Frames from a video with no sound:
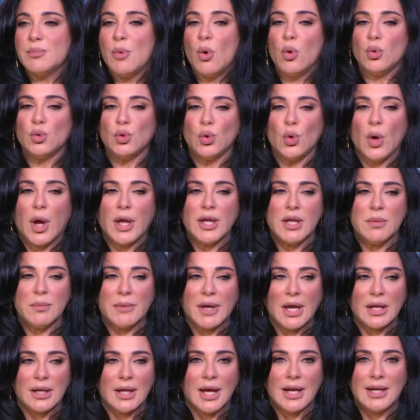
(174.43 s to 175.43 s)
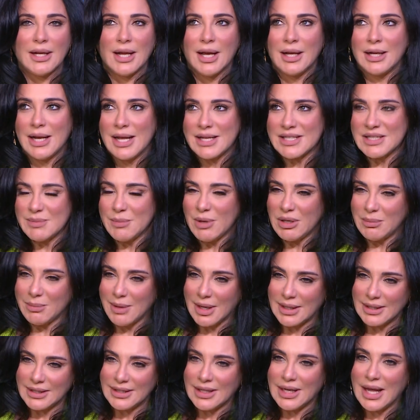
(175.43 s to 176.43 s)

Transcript: موضوع يمكن هلا الازمه الماليه